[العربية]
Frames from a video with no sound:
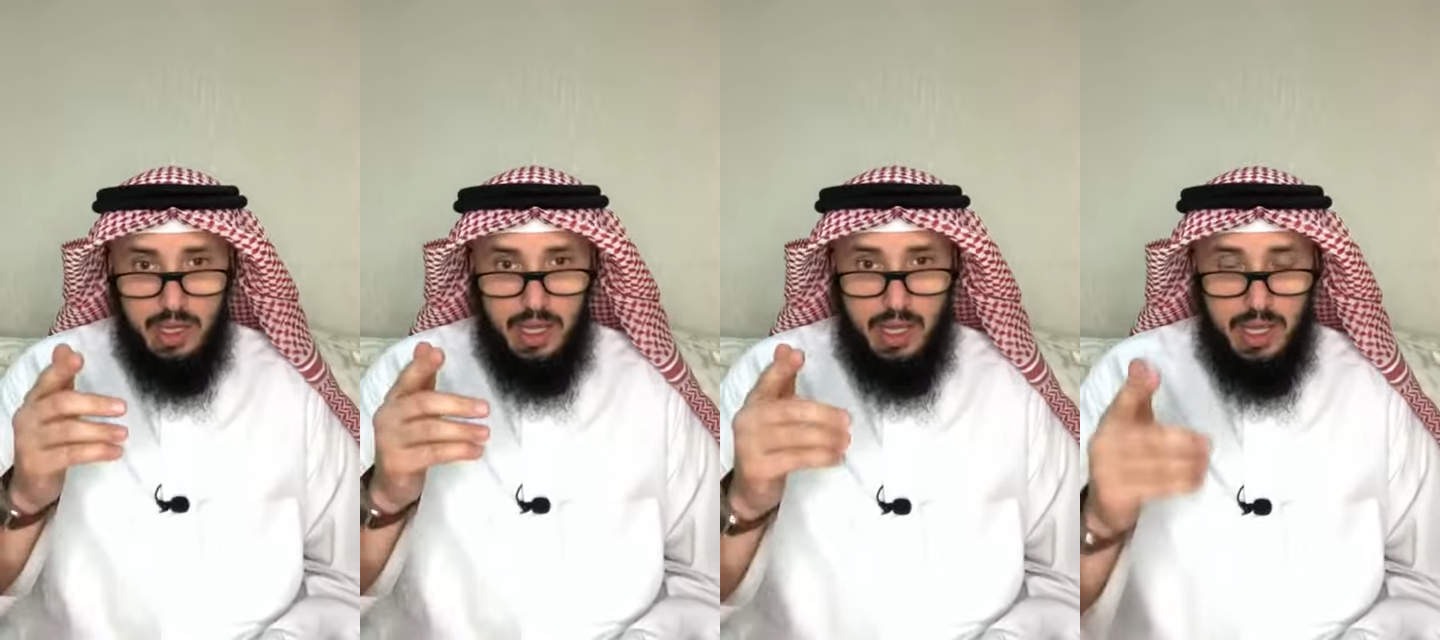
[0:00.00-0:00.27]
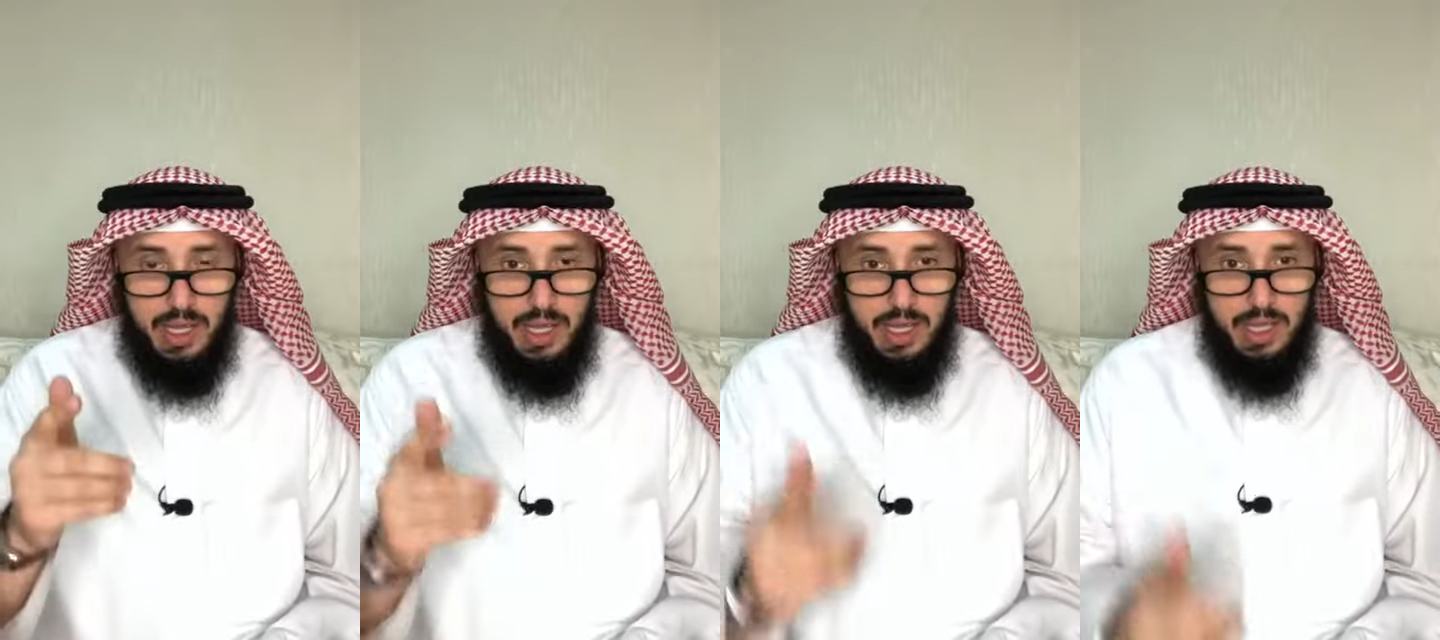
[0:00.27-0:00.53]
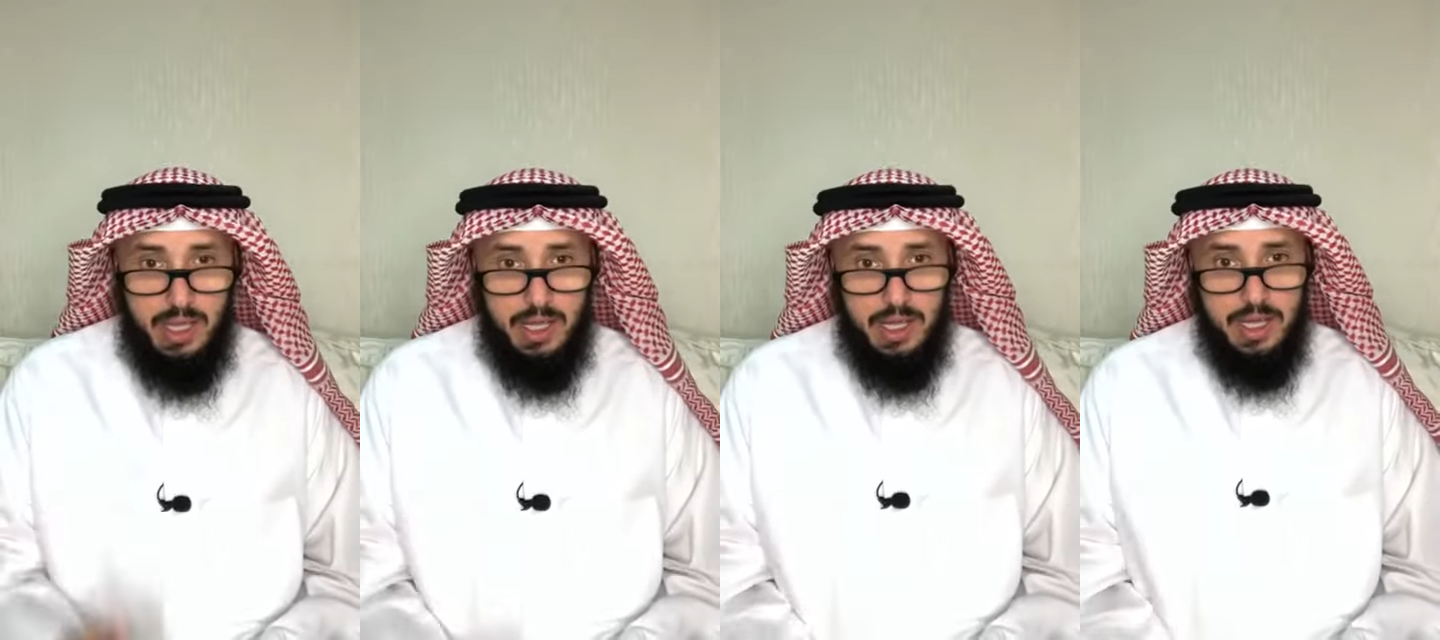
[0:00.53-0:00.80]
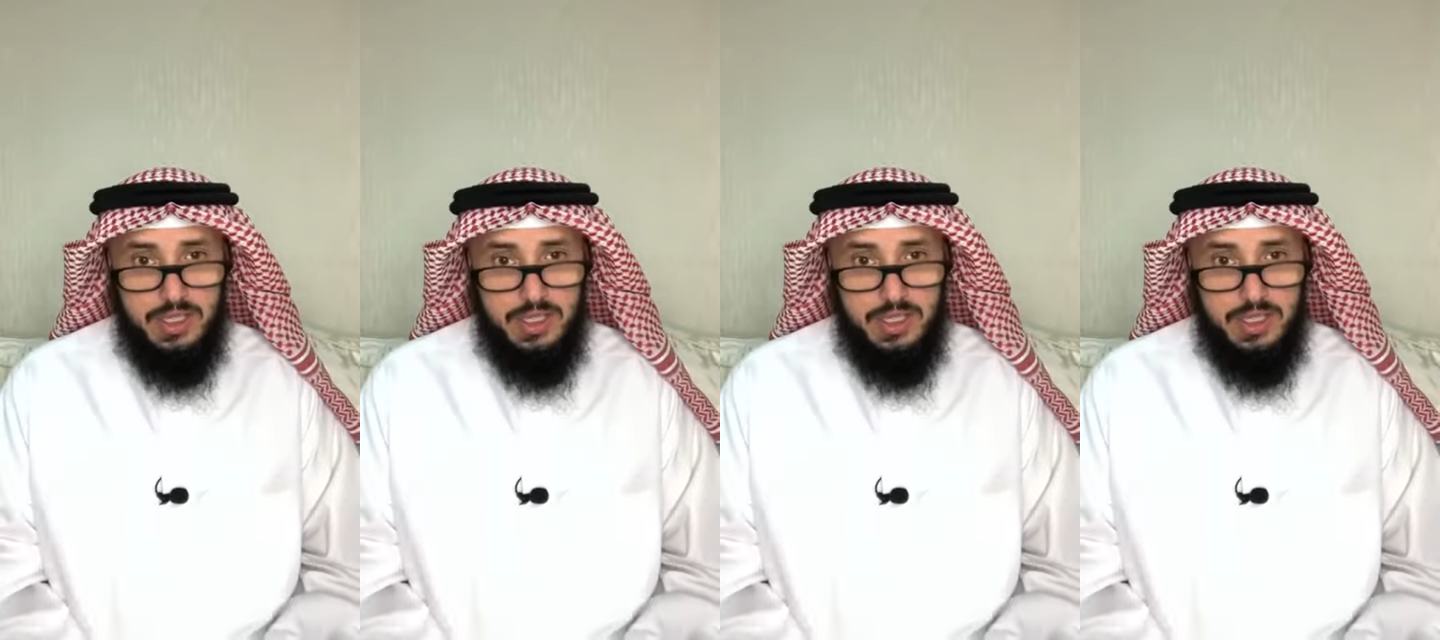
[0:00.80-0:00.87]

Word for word: آه